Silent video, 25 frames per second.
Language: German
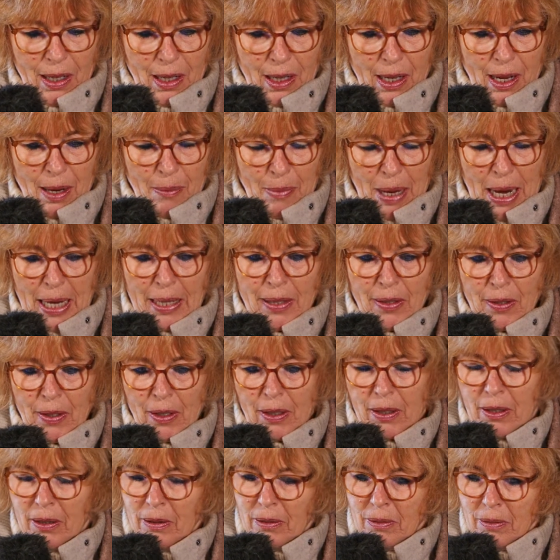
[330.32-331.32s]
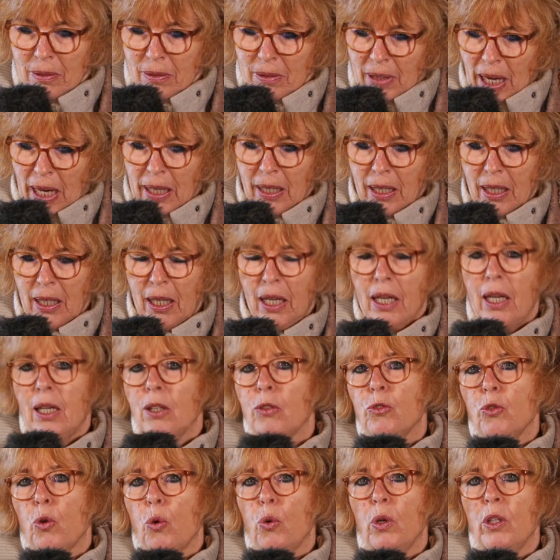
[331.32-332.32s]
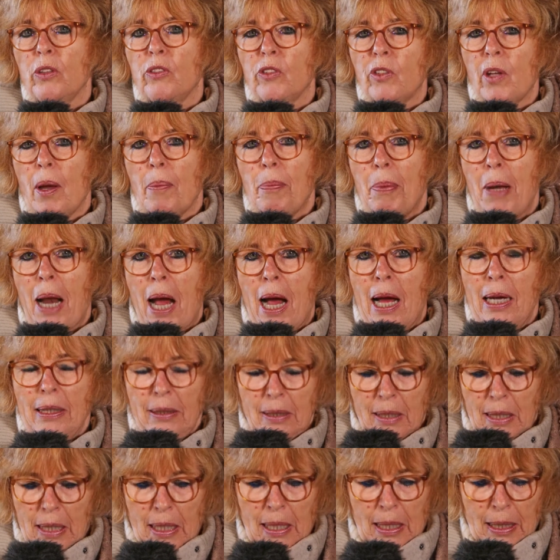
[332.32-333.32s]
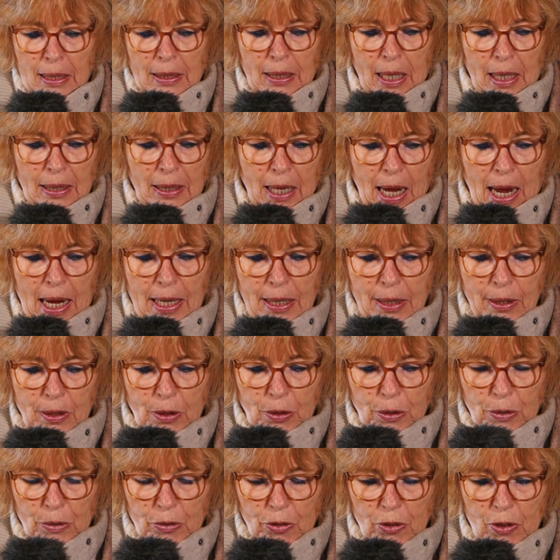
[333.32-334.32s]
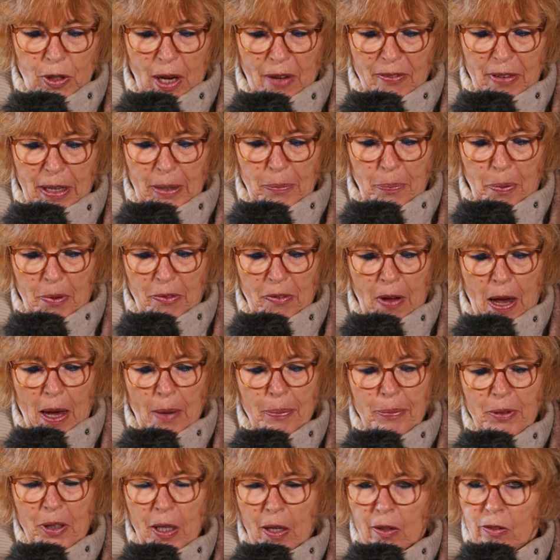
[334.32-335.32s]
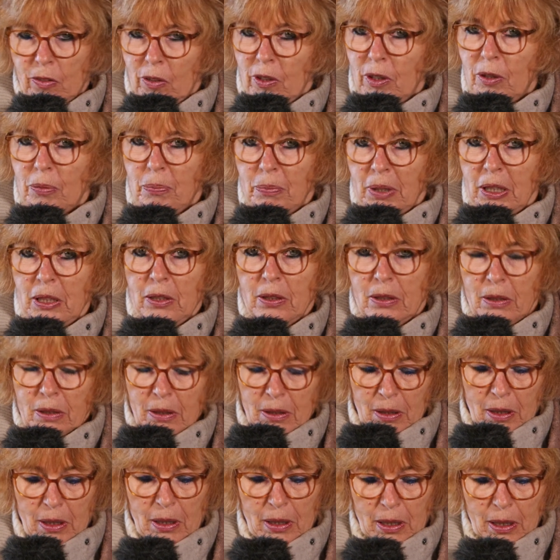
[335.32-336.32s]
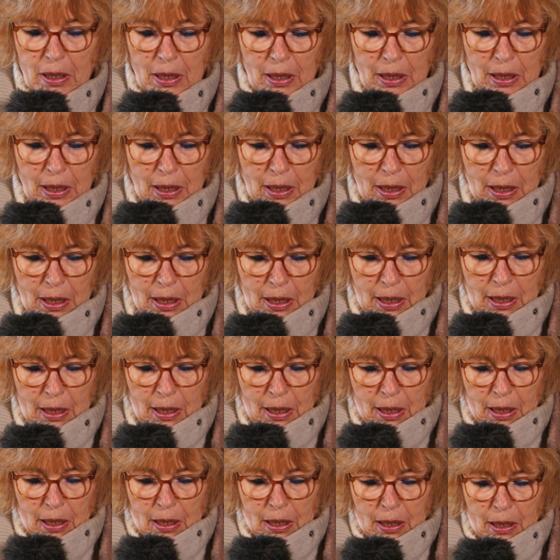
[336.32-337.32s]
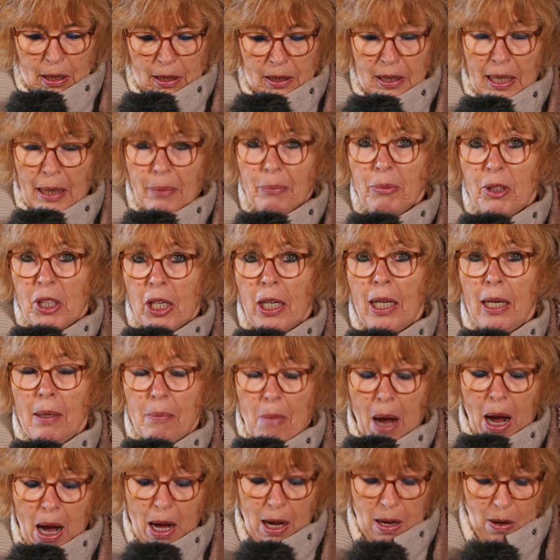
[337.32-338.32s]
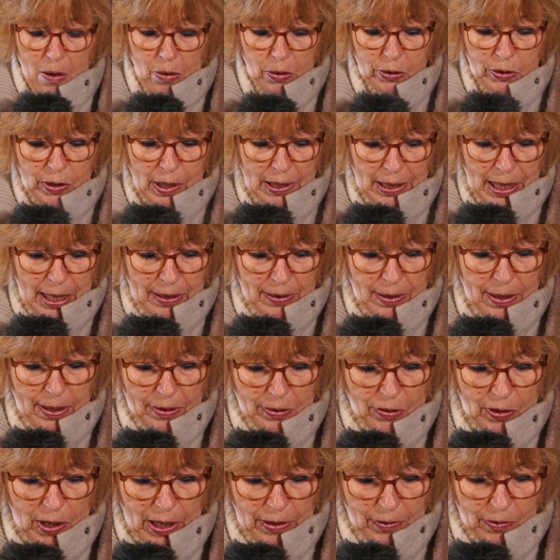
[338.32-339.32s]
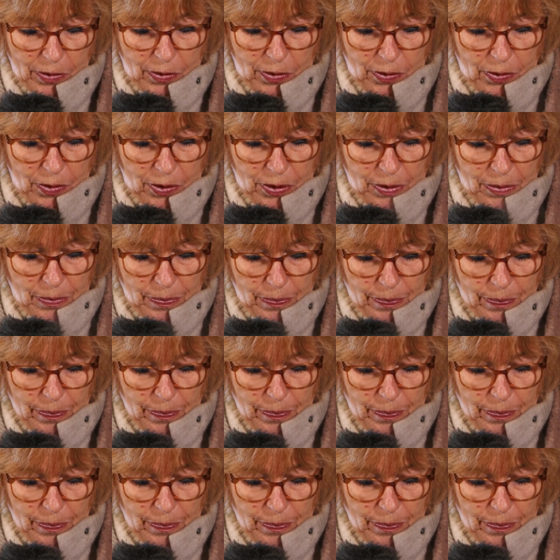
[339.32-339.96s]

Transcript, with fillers: am Ende, denke ich, so ist der Plan, dann einen Künstlerwettbewerb, der sich mit dem Thema auseinandersetzt.